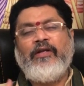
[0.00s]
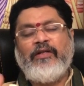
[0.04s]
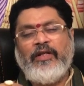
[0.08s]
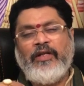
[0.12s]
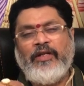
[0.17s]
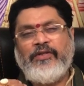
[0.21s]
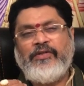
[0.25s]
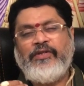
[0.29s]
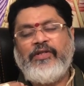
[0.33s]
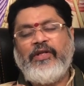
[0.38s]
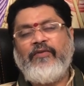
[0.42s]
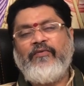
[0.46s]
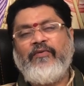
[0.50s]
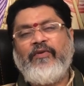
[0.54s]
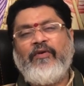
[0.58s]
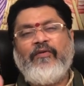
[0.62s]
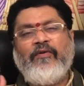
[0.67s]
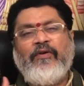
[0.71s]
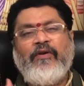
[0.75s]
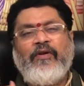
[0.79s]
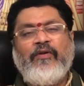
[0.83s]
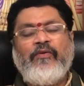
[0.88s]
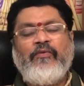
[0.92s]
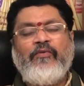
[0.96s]
రిజిస్టర్డ్
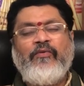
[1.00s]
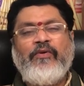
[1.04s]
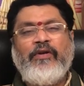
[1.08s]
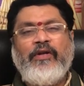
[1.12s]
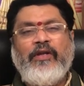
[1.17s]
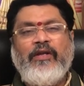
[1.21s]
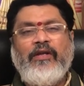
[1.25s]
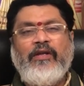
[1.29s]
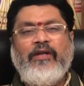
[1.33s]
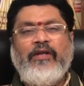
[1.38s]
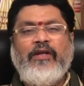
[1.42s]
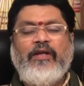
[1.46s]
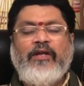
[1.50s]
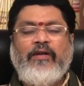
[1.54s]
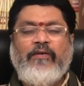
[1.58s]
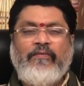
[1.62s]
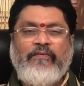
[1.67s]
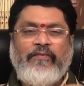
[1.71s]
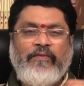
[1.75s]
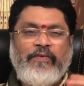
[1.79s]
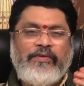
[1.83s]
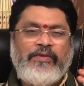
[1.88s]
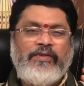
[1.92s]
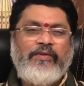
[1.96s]
వ్యవహారం అనుకోండి
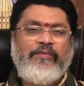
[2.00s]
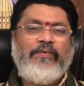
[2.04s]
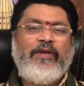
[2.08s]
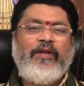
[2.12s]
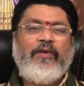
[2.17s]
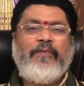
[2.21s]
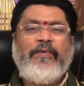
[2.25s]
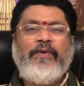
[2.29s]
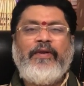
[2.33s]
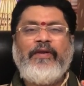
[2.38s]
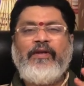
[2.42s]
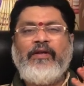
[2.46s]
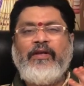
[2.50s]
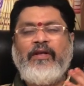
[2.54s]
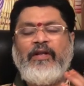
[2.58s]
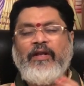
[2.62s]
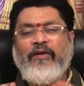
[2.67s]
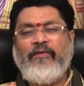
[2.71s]
వంశపారపర్యంగా